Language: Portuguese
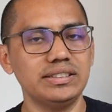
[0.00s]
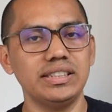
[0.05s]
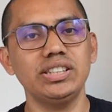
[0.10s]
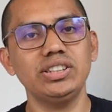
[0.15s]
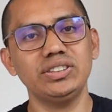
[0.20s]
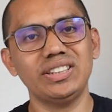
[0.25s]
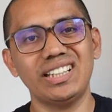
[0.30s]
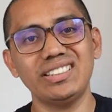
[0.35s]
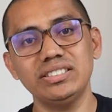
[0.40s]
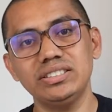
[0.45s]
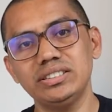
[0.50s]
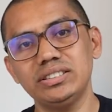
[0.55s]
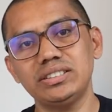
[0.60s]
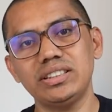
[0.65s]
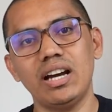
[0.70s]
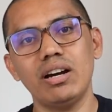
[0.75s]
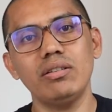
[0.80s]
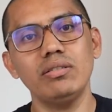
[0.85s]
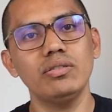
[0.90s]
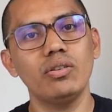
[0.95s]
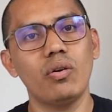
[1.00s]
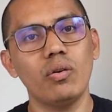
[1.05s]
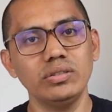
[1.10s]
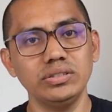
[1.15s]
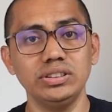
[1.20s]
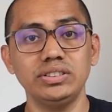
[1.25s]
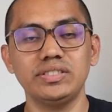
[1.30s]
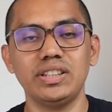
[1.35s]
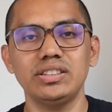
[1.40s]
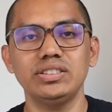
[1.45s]
Certificado digital, com
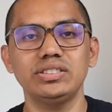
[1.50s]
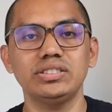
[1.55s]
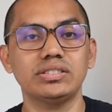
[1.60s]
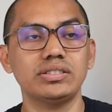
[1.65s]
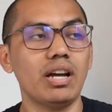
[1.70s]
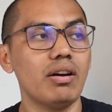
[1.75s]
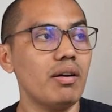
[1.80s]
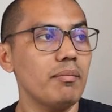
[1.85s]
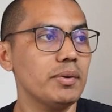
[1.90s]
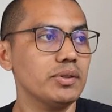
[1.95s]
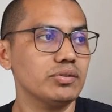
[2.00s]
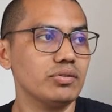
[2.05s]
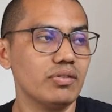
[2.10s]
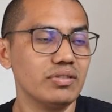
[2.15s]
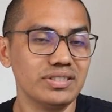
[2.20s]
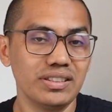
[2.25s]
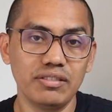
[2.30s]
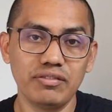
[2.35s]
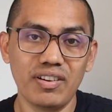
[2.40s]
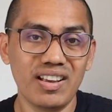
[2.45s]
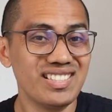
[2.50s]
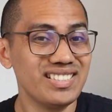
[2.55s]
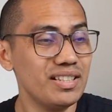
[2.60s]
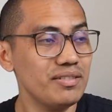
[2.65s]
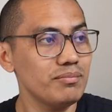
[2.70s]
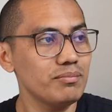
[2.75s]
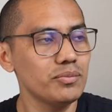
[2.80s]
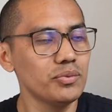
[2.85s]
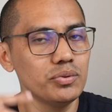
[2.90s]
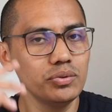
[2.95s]
certificado digital a pessoa consegue
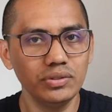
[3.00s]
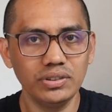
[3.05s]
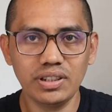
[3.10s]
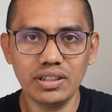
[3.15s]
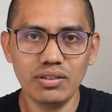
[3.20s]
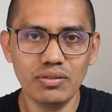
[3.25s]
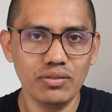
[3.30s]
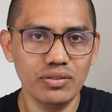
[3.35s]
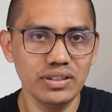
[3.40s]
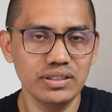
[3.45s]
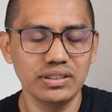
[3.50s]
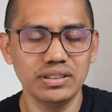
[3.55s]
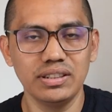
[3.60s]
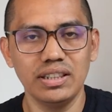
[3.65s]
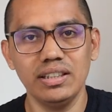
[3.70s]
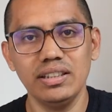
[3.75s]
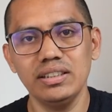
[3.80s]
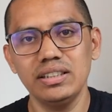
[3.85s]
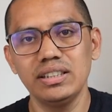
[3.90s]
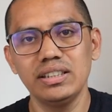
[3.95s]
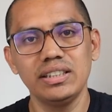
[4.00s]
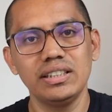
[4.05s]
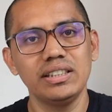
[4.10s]
fazer muita coisa, né?